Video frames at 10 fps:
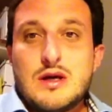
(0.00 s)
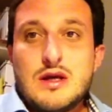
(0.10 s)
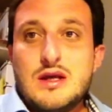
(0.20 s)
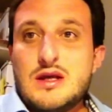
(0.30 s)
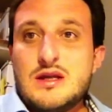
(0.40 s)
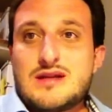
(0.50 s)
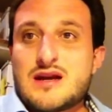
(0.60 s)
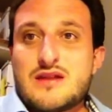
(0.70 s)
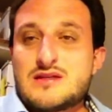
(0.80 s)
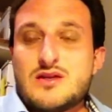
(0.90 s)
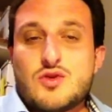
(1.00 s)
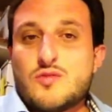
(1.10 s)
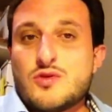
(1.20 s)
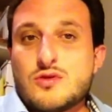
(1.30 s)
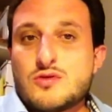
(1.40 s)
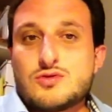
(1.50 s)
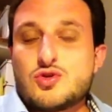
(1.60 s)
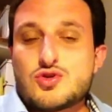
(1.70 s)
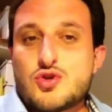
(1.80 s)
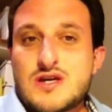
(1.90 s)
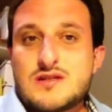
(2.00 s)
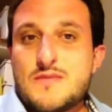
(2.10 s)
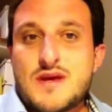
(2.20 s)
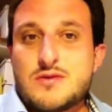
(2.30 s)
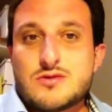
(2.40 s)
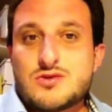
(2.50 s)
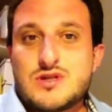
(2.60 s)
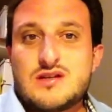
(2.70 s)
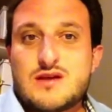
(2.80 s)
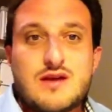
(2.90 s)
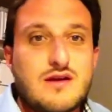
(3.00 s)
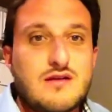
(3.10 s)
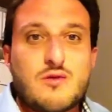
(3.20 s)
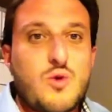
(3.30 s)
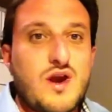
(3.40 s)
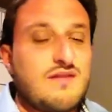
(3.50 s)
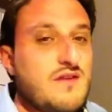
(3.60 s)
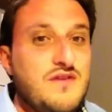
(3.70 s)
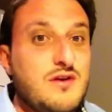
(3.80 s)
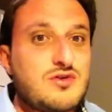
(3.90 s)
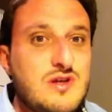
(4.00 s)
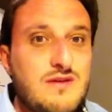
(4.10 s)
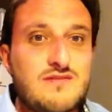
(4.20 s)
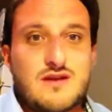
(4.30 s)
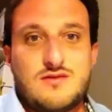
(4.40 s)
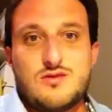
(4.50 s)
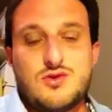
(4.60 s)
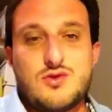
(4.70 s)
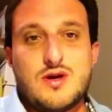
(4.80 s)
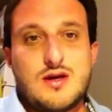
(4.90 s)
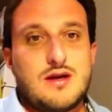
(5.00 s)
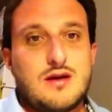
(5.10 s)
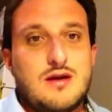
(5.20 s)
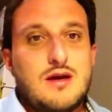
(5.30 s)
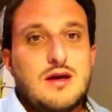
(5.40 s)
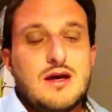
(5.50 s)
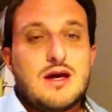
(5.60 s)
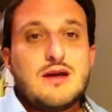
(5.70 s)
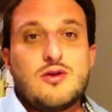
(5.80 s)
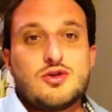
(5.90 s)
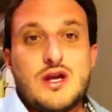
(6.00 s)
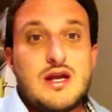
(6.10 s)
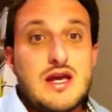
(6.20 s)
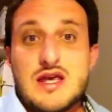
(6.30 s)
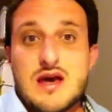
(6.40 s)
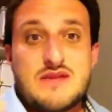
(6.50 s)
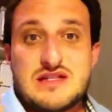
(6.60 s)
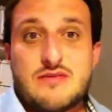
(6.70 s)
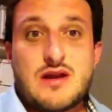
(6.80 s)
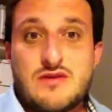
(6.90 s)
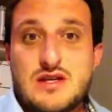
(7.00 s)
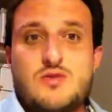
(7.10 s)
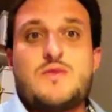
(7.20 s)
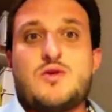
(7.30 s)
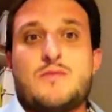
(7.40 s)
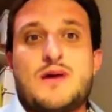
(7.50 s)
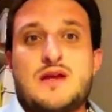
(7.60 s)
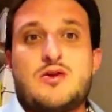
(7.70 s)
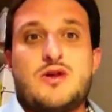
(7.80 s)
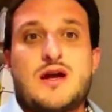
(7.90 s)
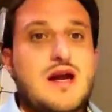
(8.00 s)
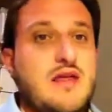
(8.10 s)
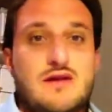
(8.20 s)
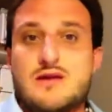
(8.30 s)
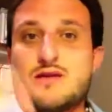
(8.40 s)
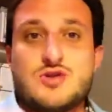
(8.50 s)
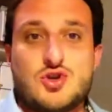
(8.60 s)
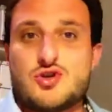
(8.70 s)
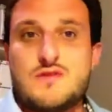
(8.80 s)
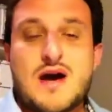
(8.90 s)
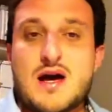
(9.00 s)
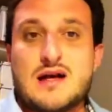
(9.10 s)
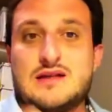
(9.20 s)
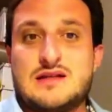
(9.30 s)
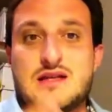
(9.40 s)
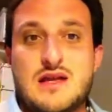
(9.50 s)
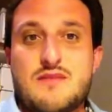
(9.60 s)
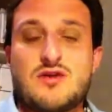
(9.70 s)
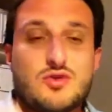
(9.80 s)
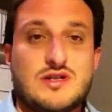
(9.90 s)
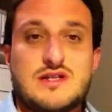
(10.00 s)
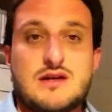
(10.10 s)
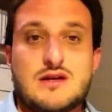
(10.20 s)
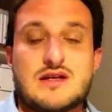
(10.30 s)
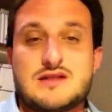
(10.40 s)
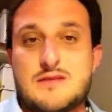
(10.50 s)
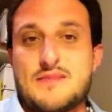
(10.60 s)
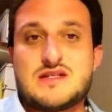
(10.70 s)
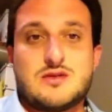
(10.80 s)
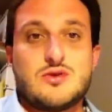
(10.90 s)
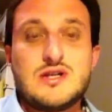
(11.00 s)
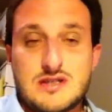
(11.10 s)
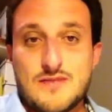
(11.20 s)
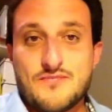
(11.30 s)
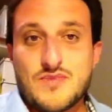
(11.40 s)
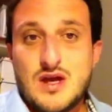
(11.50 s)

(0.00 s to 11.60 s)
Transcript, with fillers: y tardé así como dos horas y pico, 7.45 estaba entrando yo en el, en el hotel y ya me estaban avisando mi compañero de Granada, Jordi Baja, que te están llamando que están, que están pasando lista.